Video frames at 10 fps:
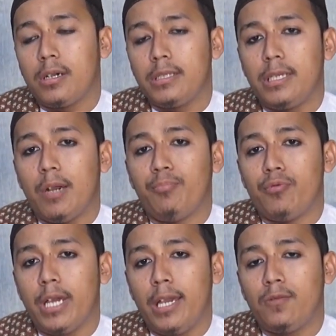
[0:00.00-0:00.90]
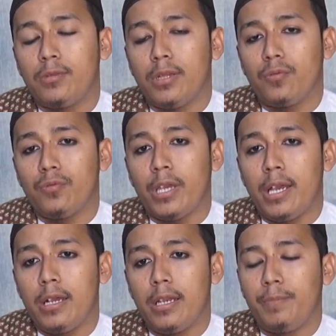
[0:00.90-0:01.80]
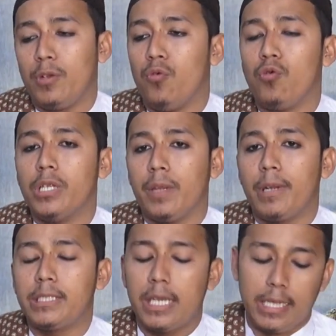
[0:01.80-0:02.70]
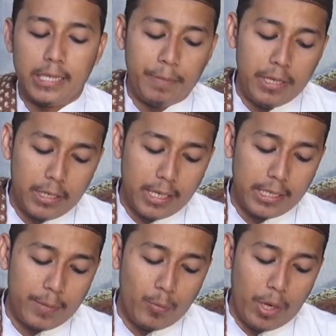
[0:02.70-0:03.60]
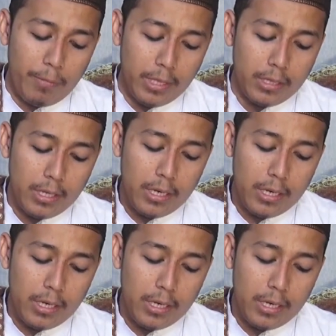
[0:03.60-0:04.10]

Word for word: ketika budak itu tentunya lebih unggul daripada sayyidnya, tapi kata Nabi Muhammad,